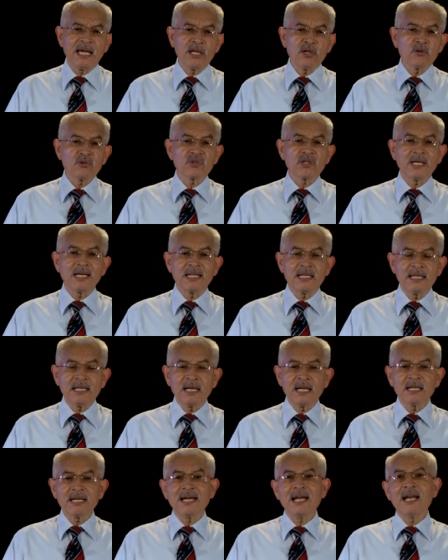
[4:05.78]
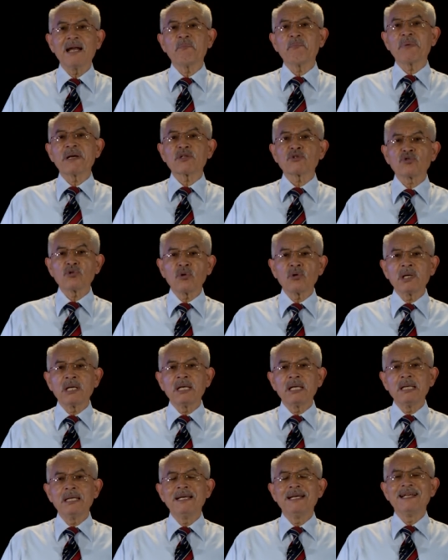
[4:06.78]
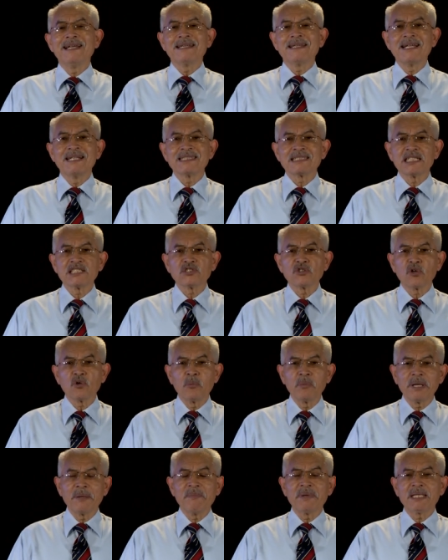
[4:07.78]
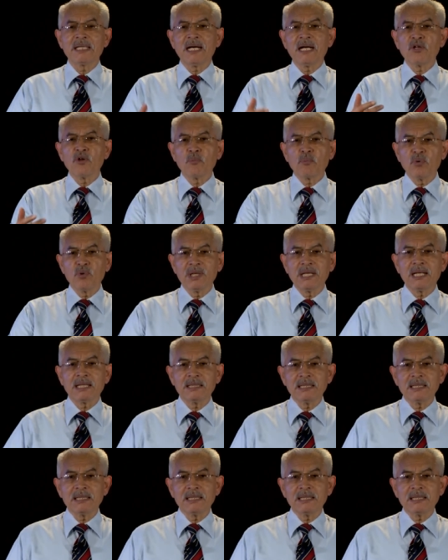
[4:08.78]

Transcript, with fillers: ellos querían que la persona del sexo complementario pudiera